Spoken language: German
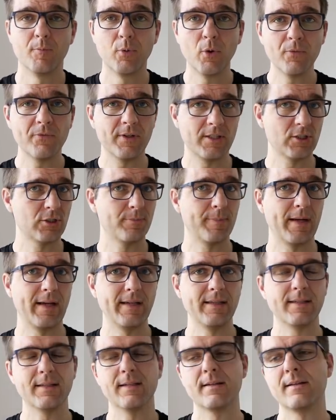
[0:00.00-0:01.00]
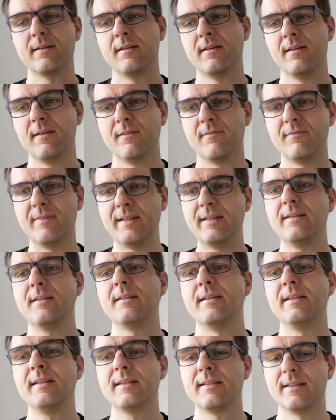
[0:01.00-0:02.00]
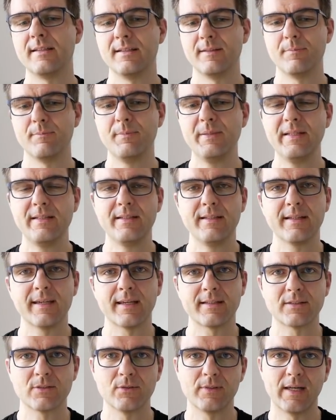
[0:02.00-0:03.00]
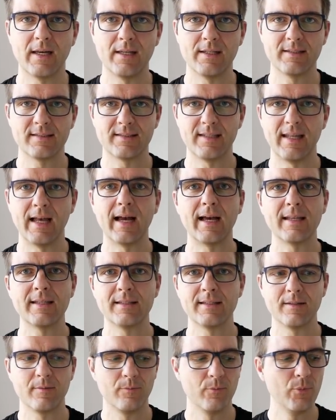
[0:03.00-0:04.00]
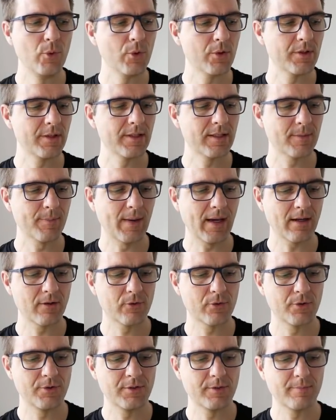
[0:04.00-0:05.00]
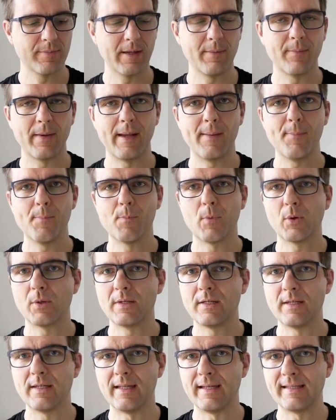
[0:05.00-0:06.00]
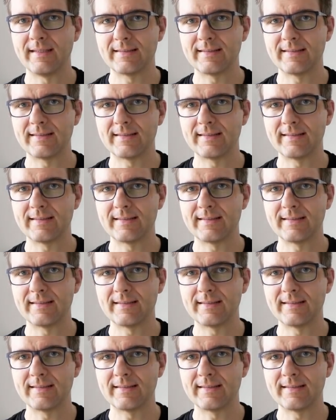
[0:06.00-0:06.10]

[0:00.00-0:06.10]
Pufferspeicher wenn ich bidirektionales Laden möglich machen könnte bei meinem Model